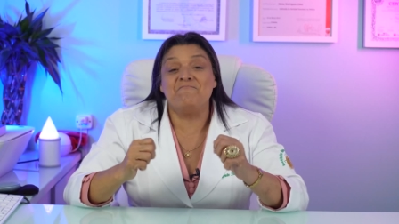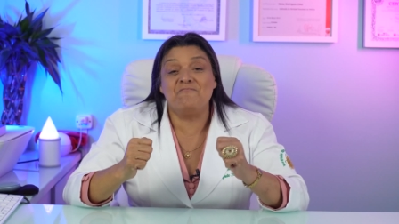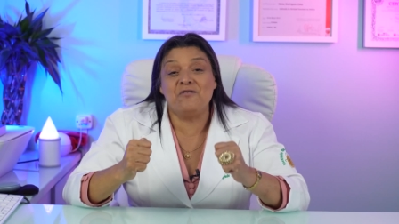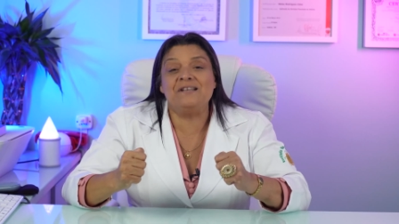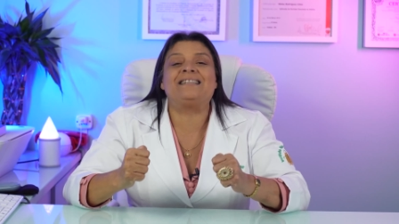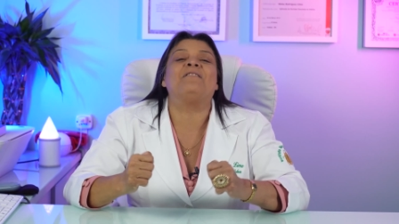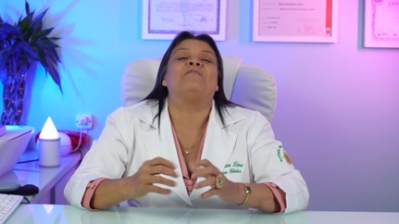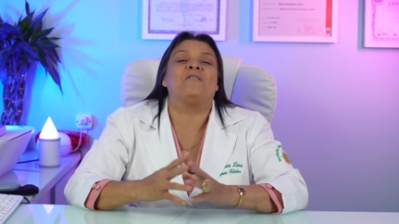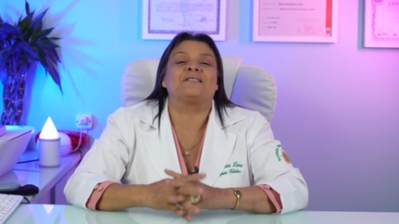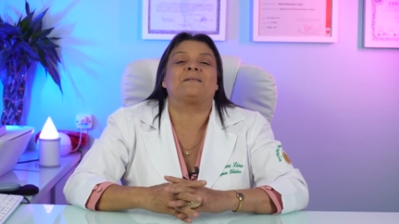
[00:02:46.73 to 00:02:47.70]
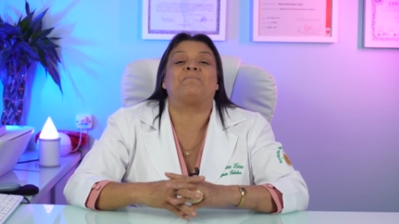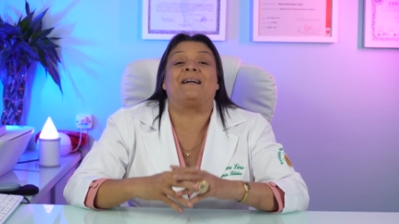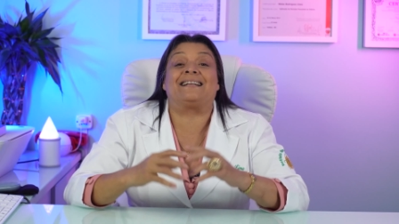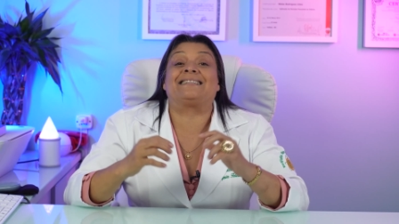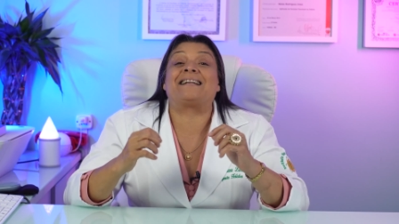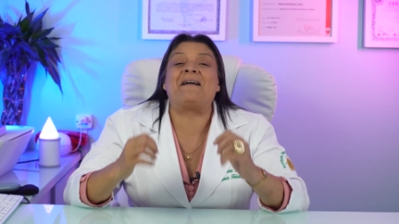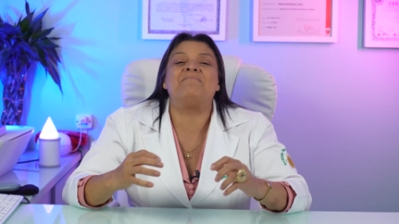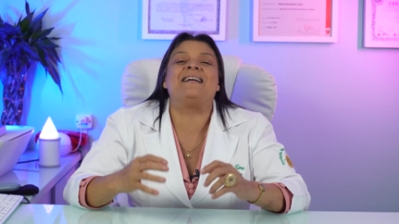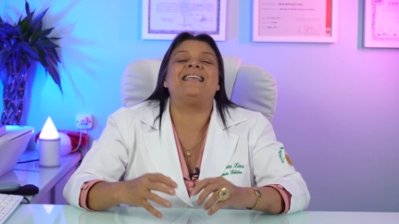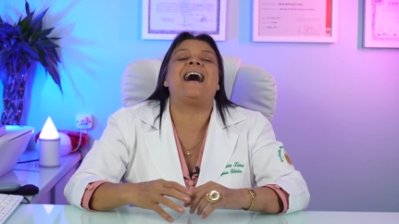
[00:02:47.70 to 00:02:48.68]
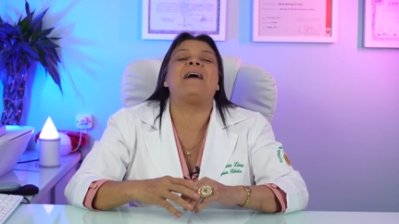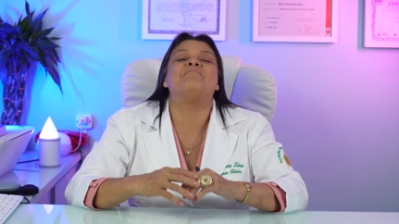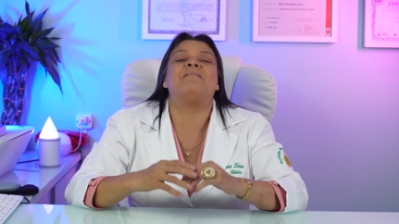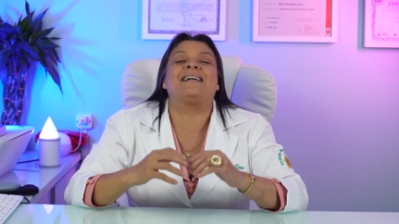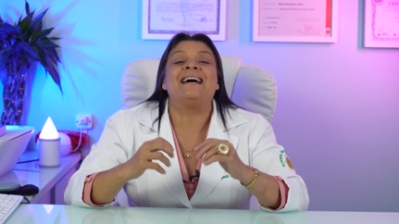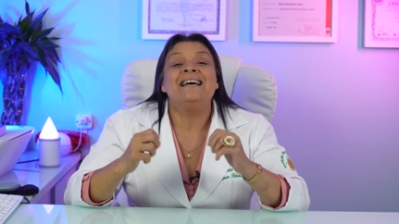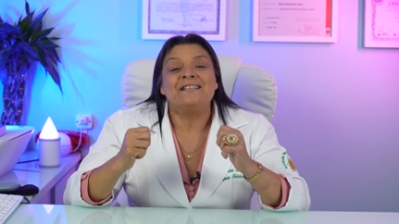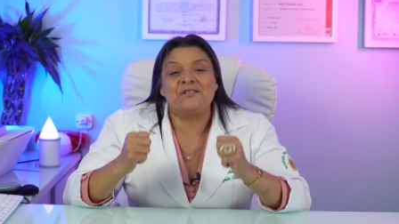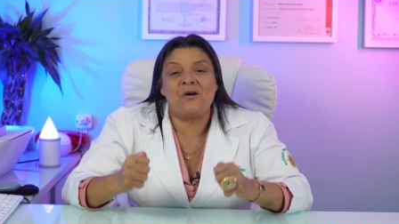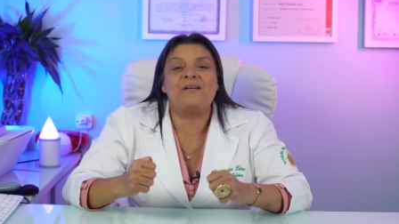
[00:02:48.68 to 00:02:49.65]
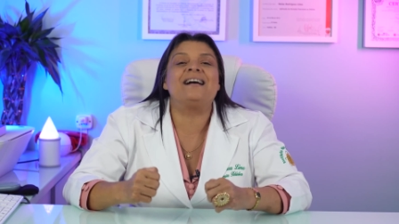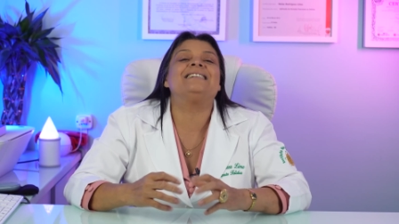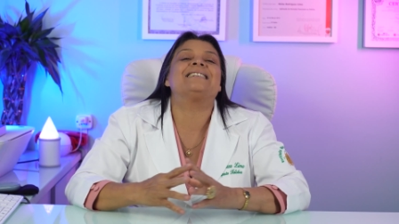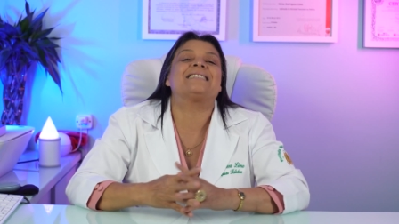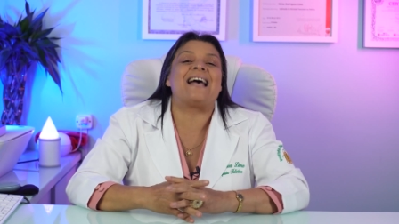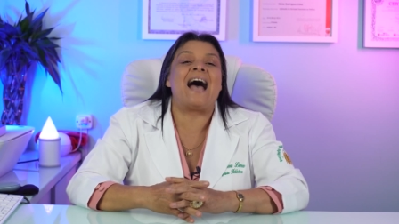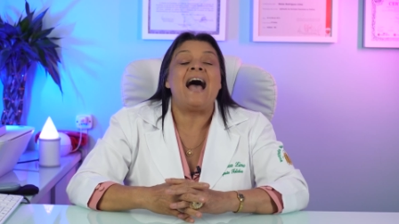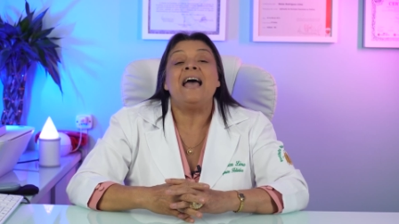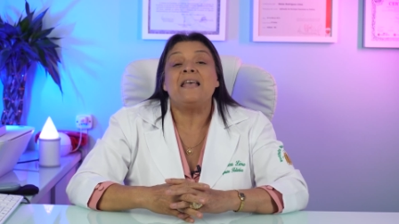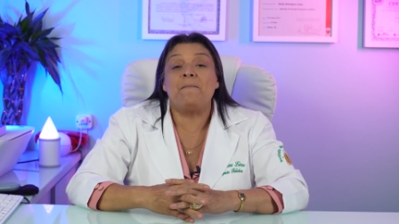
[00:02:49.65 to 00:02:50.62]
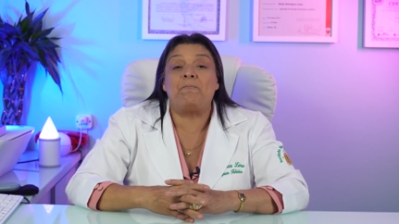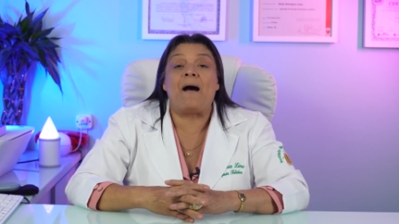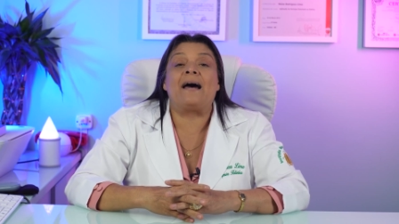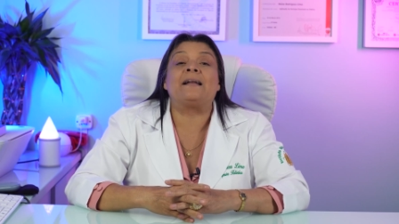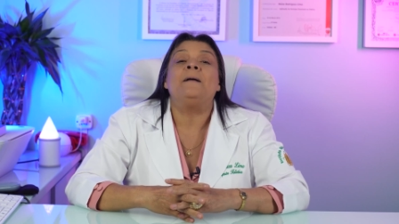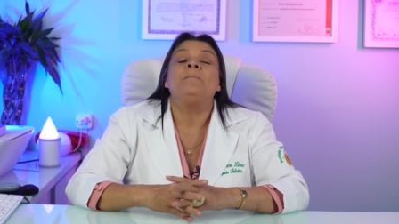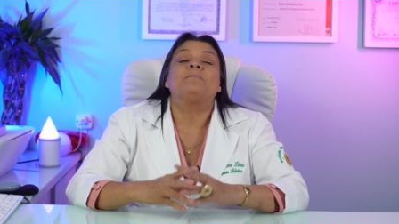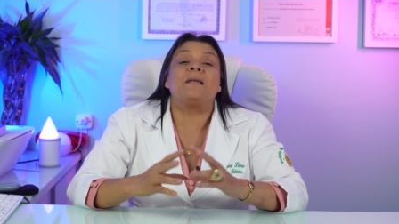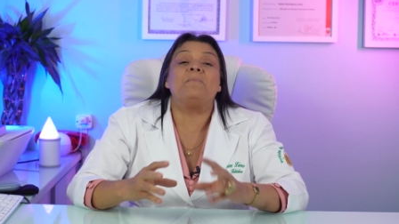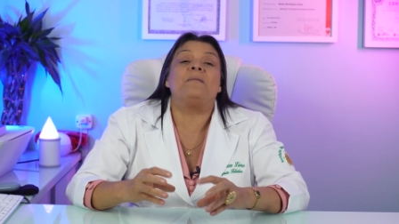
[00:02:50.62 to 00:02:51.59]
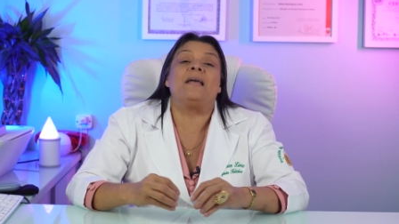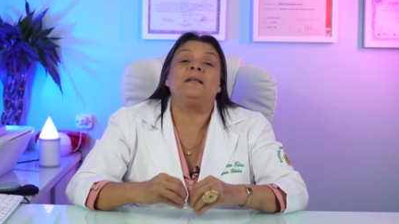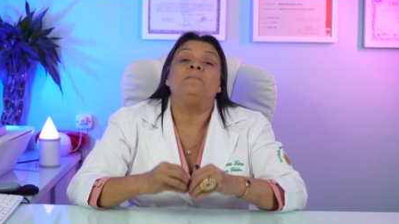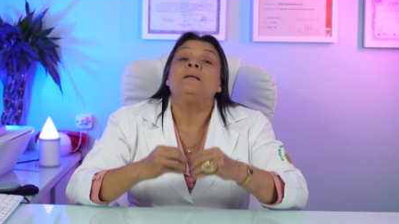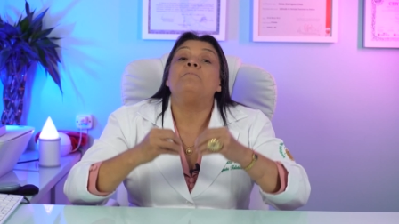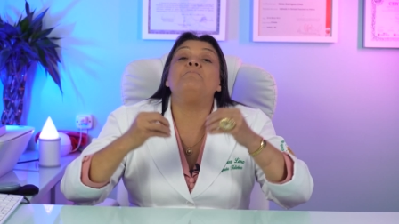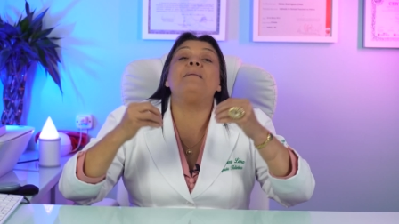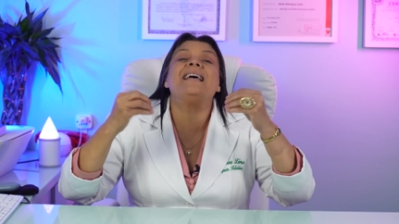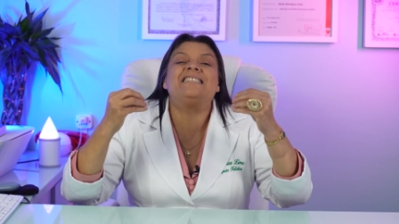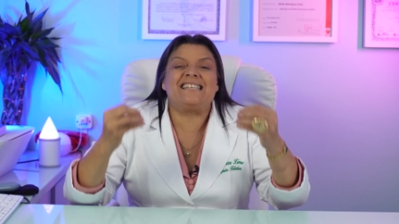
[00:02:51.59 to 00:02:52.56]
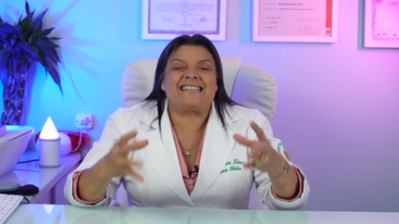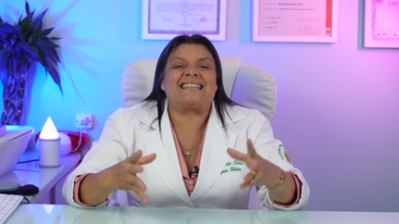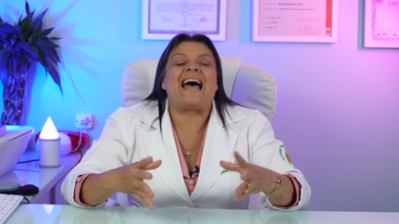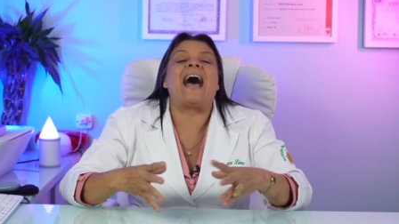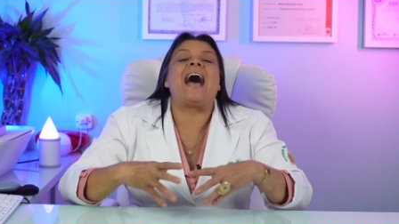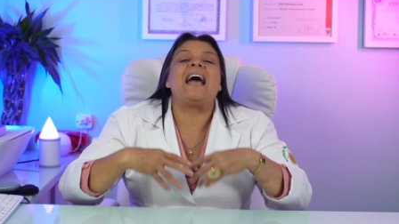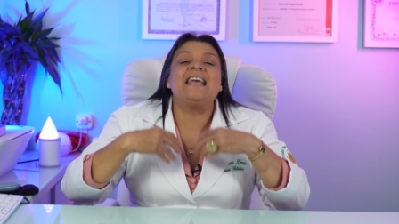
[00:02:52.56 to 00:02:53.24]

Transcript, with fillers: muita força para trabalhar, para se organizar e para também meditar,